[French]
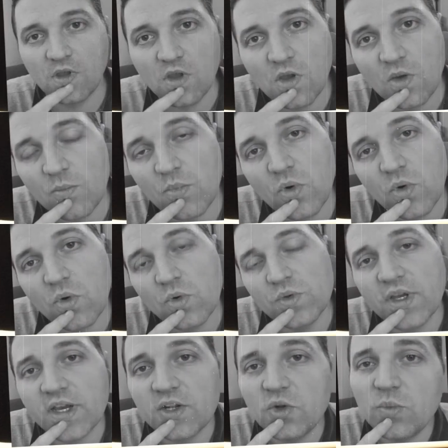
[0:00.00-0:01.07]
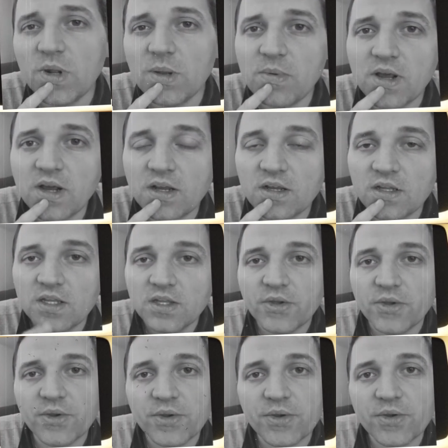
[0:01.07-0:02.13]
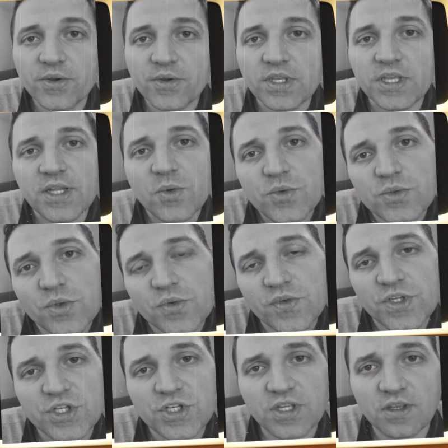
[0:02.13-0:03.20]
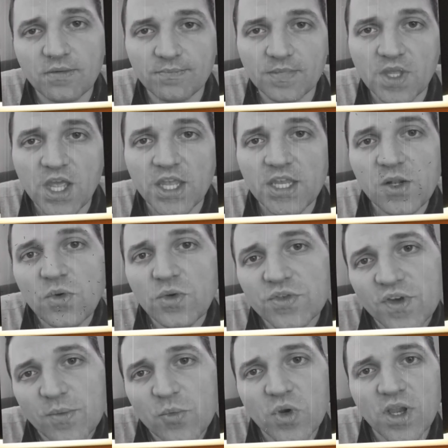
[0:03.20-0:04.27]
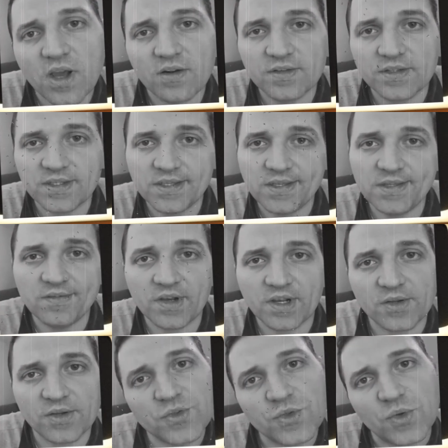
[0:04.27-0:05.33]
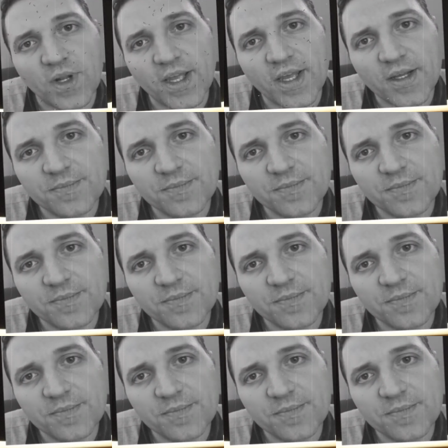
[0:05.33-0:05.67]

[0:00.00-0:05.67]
Bon, on arrête le blabla. Euh, il est où ce fichier Il est où ce fameux calendrier des vacances scolaires